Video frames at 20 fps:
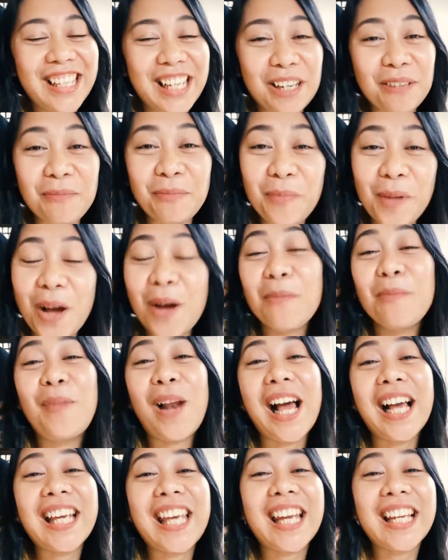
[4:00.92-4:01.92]

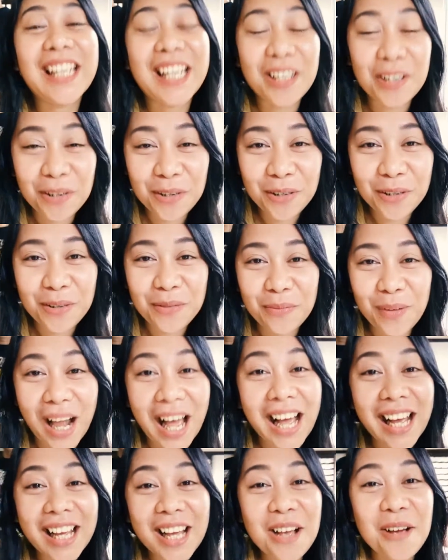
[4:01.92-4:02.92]
Nag-vlogging ni Dong,
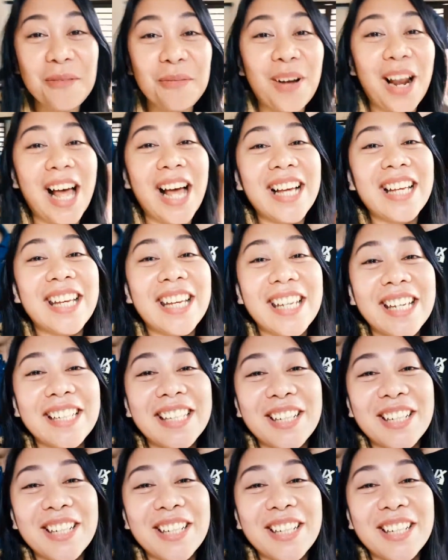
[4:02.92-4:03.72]
vlog, vlogging